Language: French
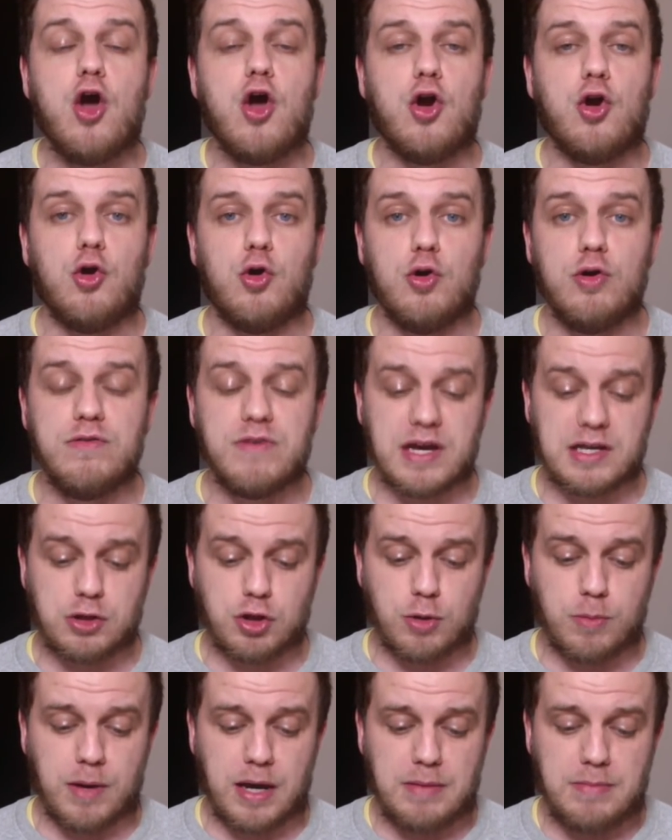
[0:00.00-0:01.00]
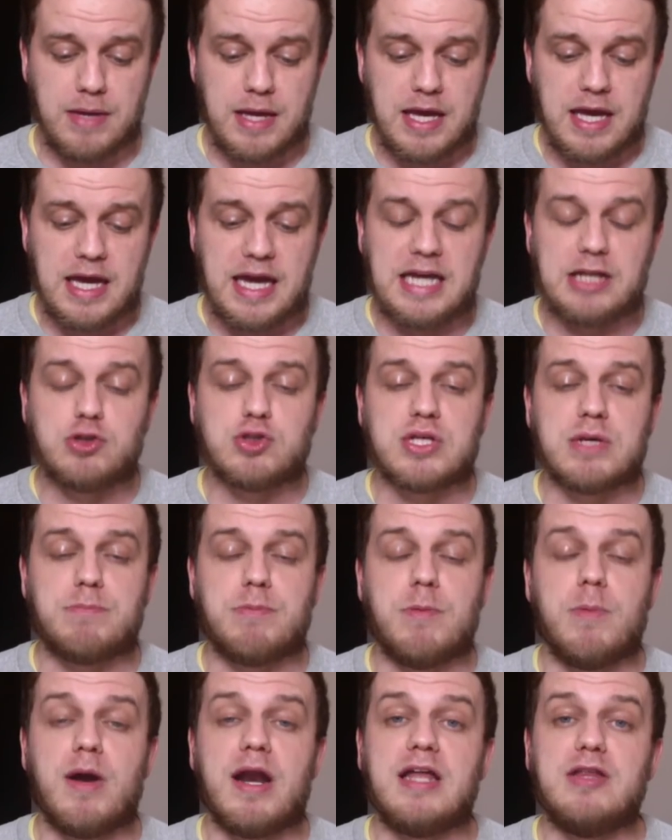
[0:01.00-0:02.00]
le Werder Bremen est tout
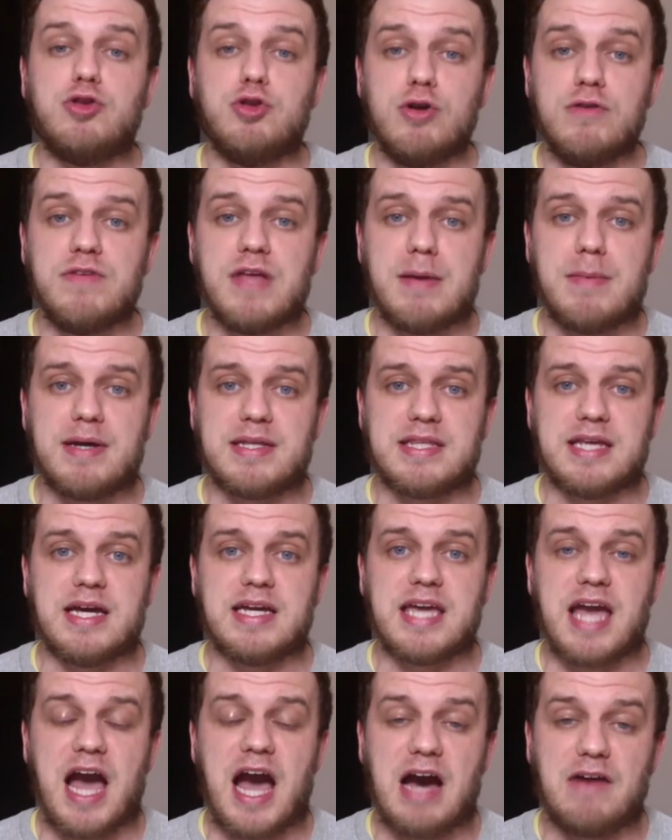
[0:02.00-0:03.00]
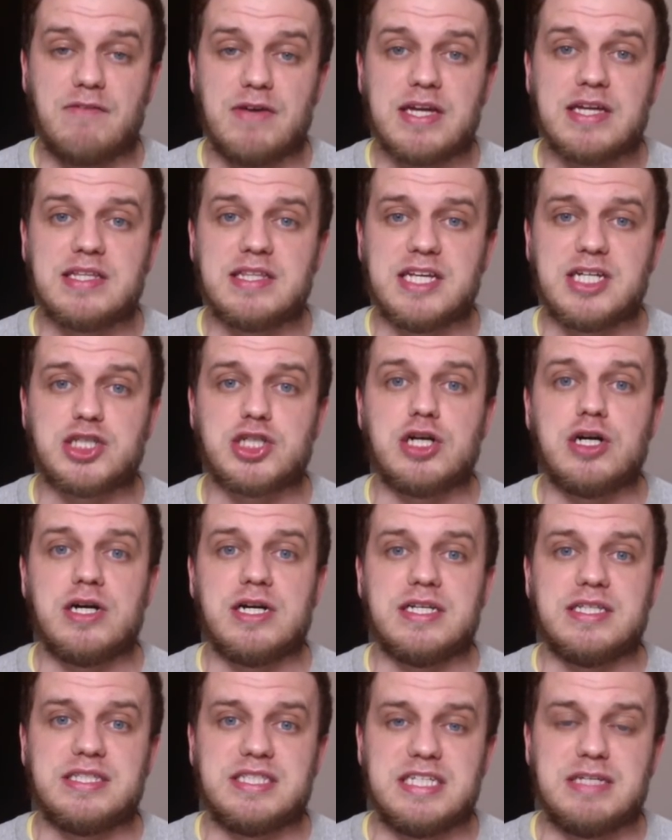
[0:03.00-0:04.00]
simplement la 9ème attaque avec
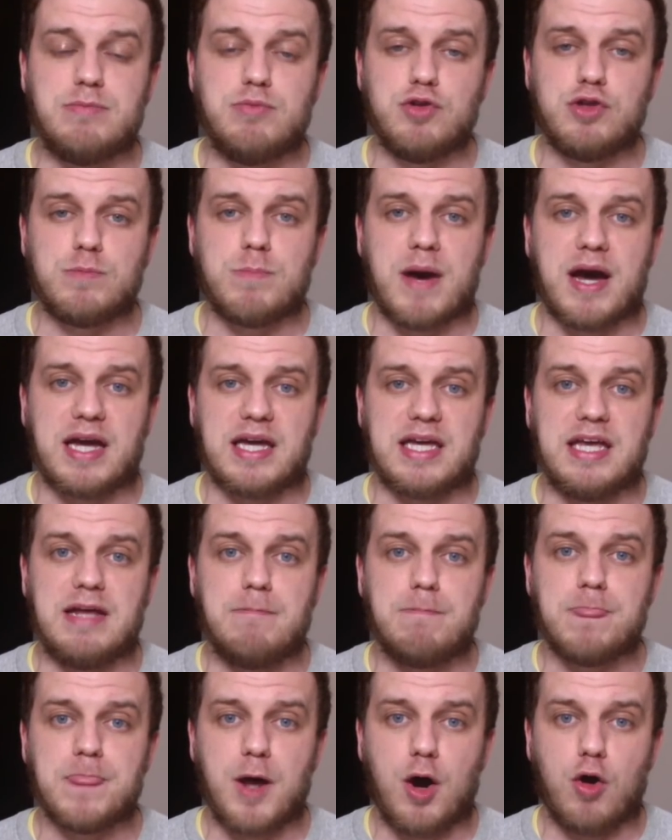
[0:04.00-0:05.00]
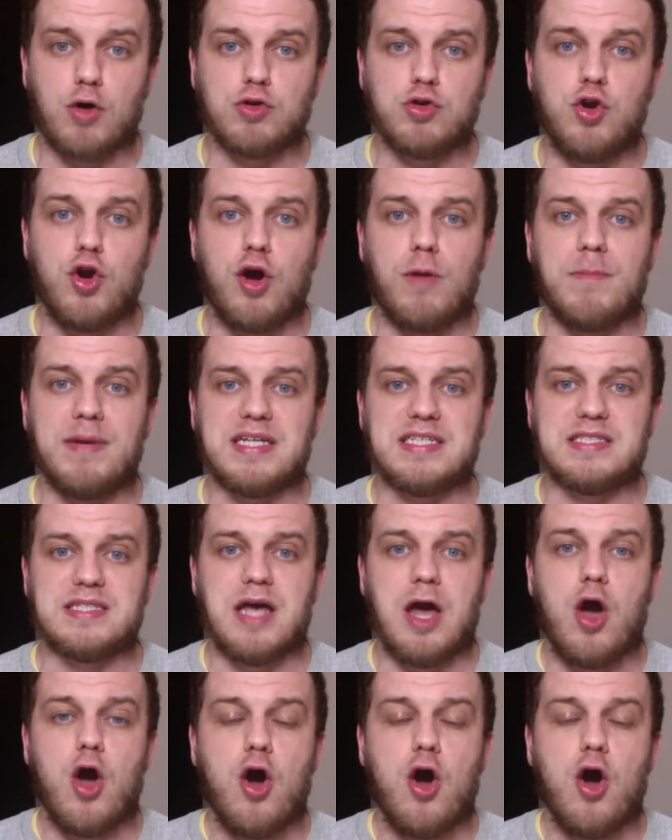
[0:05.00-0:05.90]
déjà 10 buts marqués hors de leur base.